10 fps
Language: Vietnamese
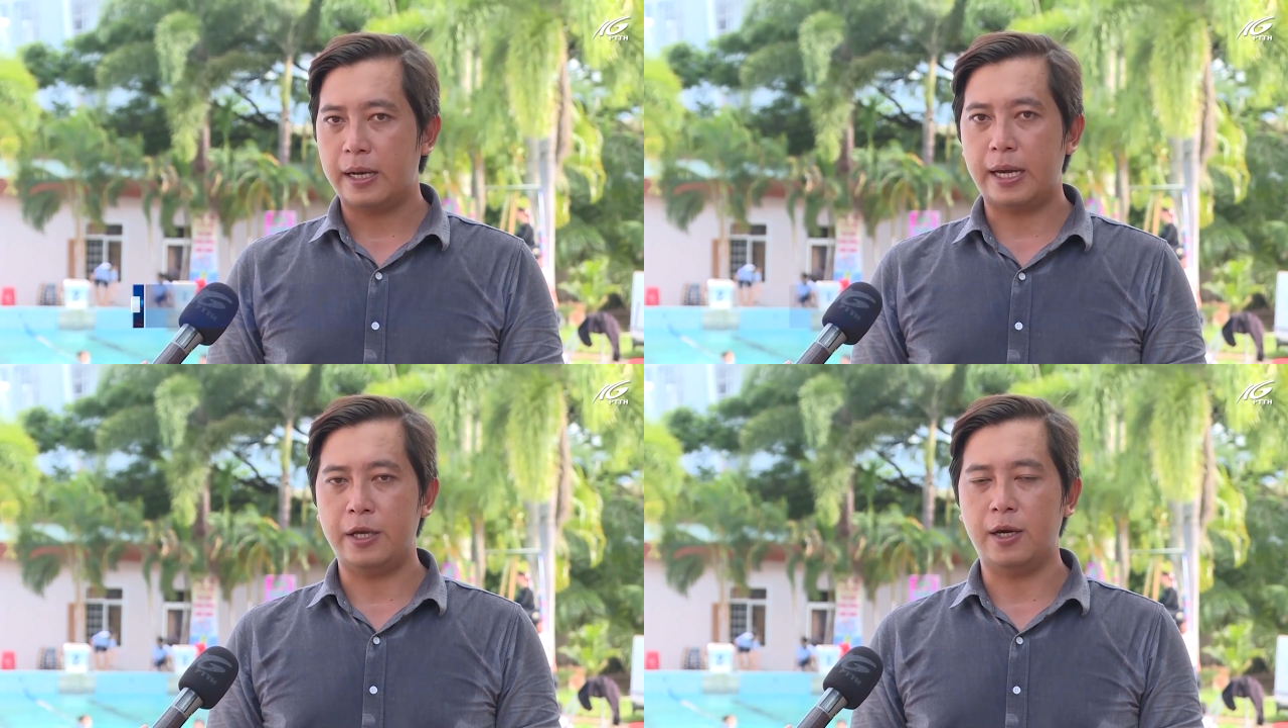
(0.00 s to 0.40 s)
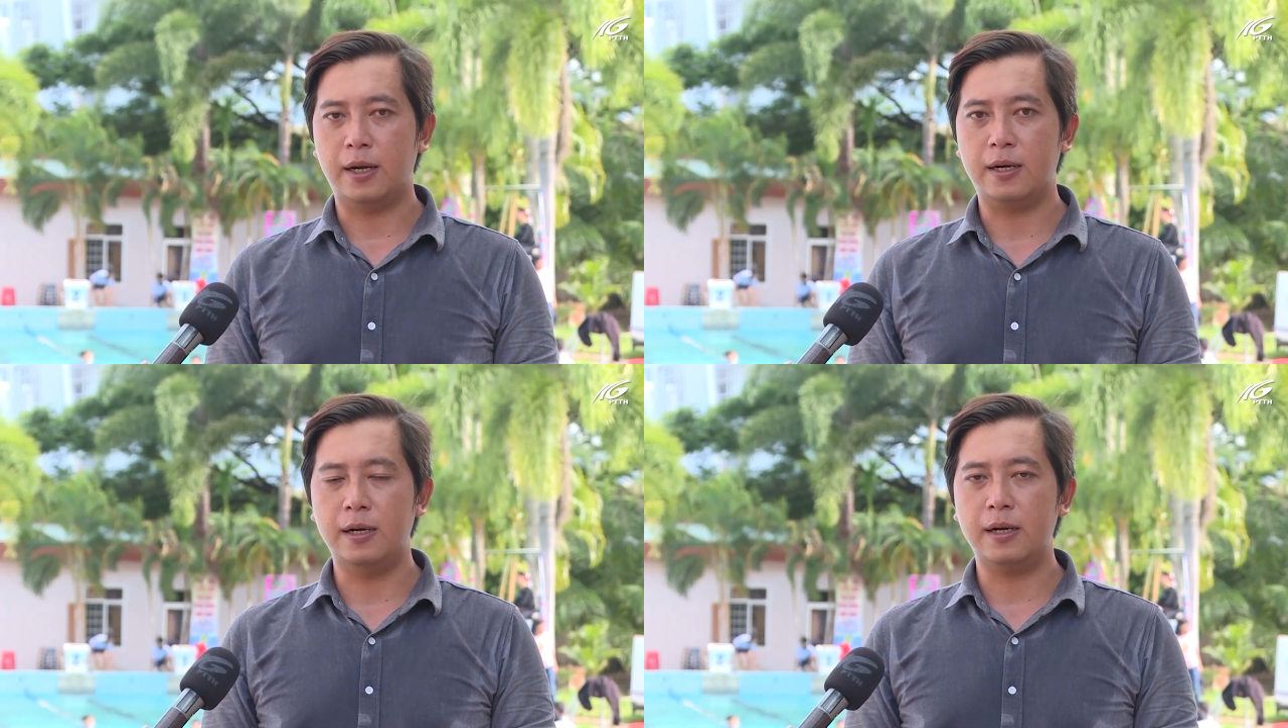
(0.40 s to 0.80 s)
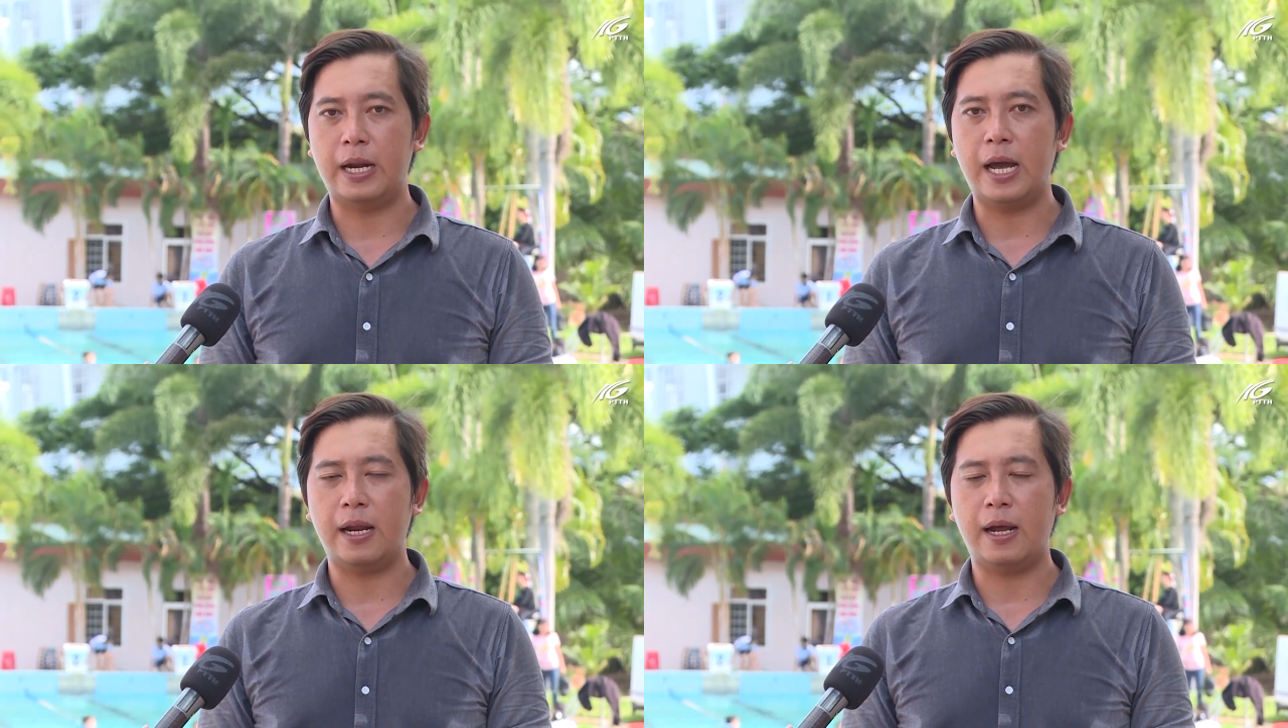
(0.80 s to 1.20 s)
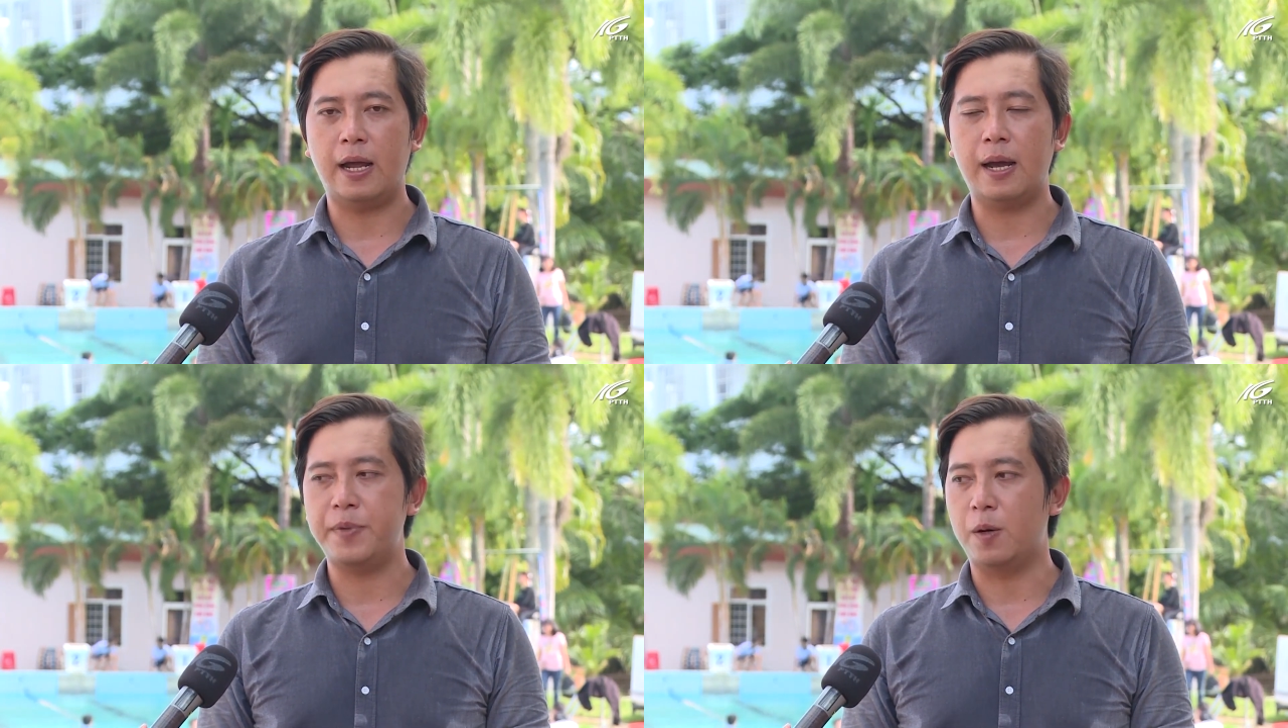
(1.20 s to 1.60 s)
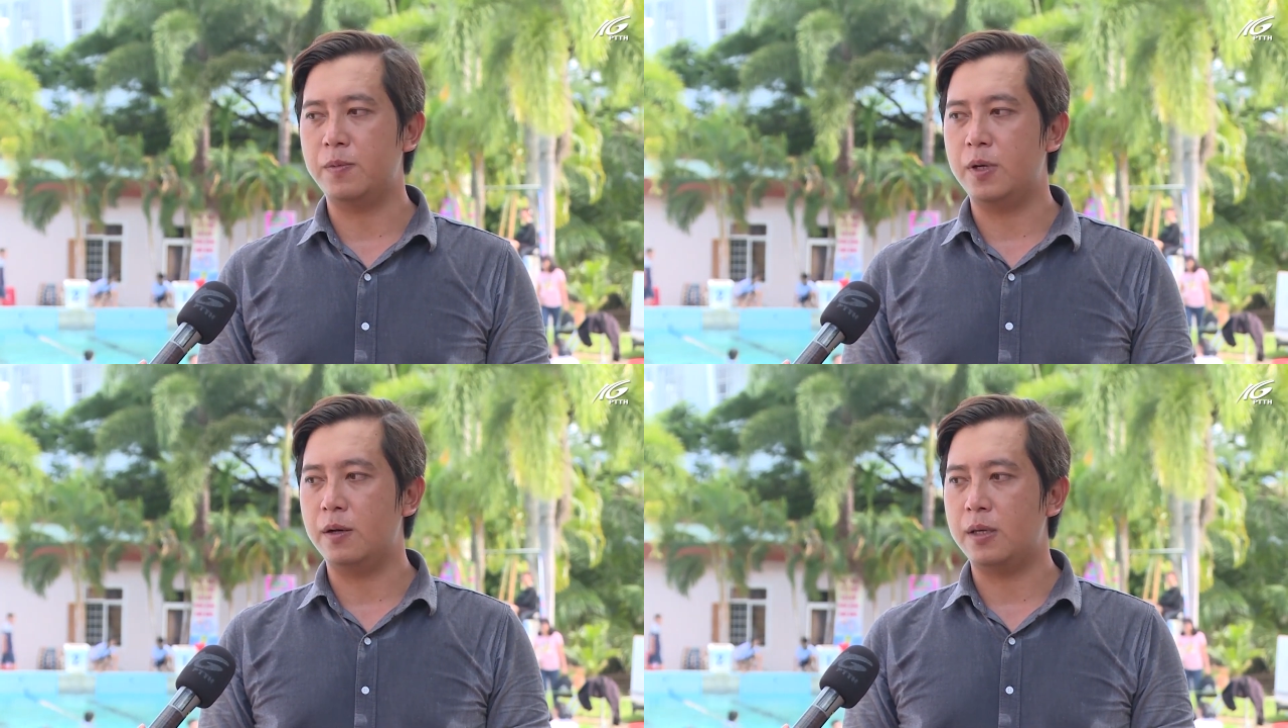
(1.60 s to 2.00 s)
Cái kỹ thuật đứng nước thì để, để áp
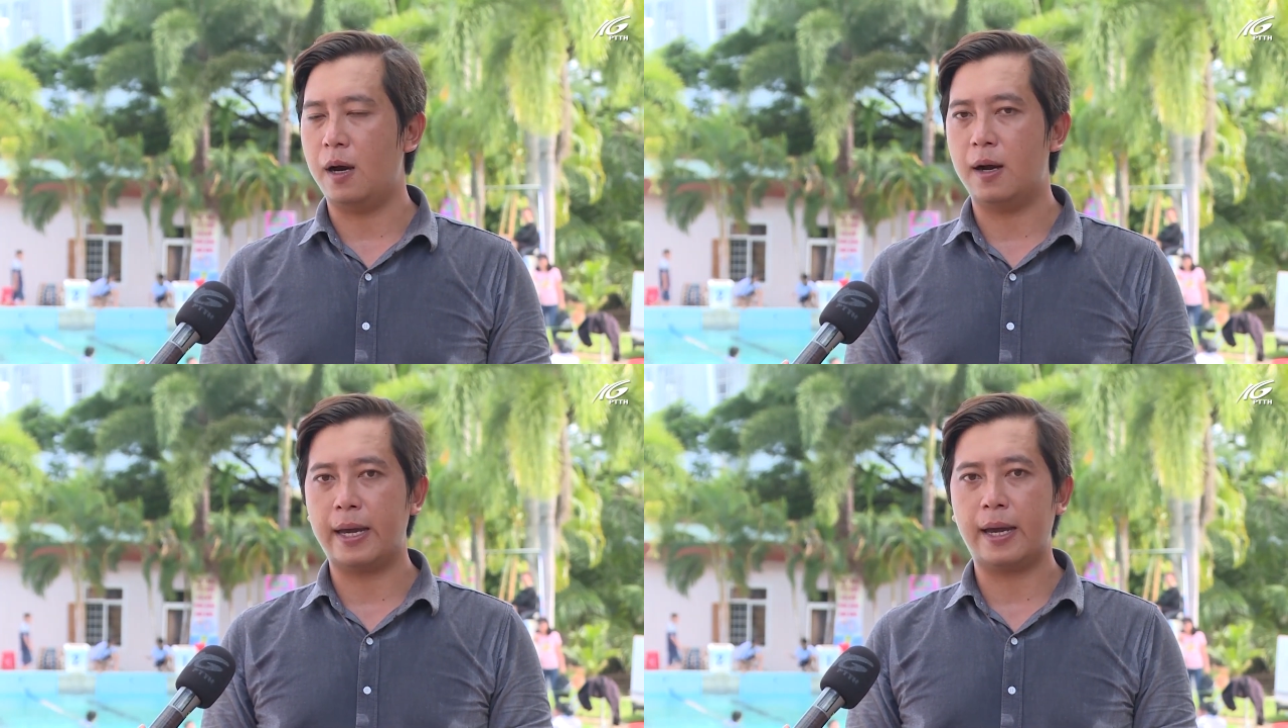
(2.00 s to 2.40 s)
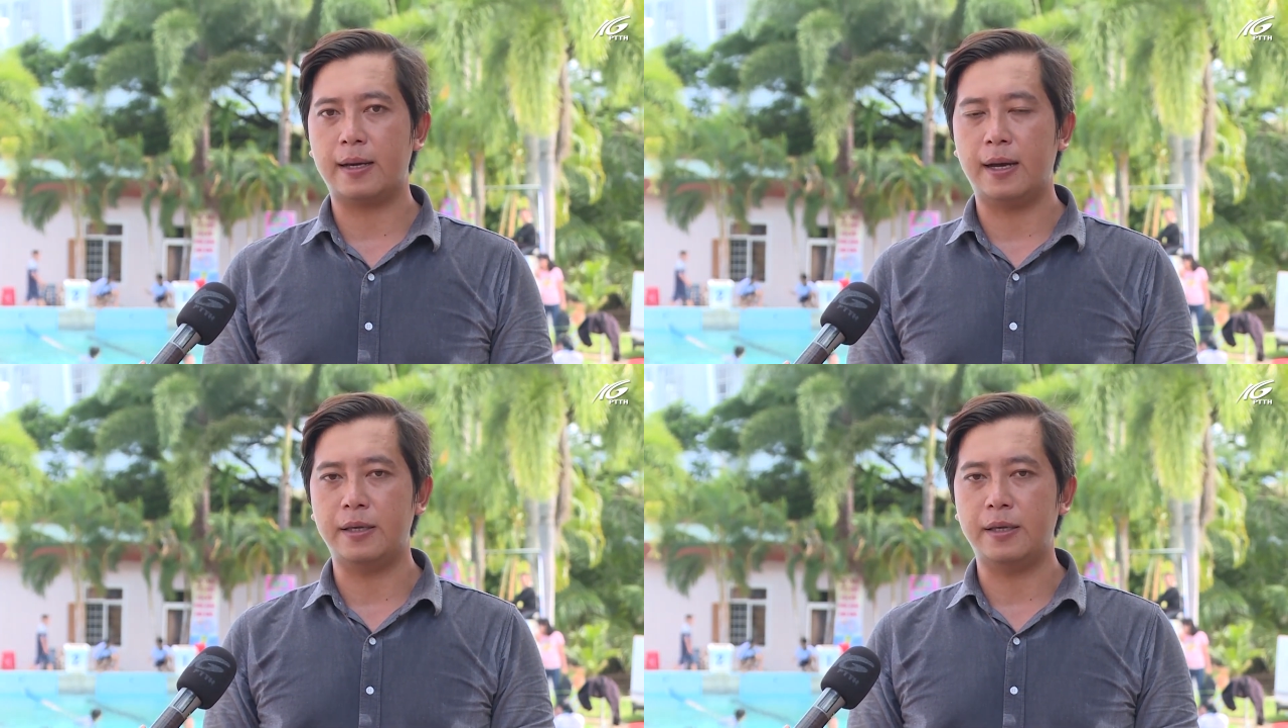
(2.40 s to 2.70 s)
dụng vô cho các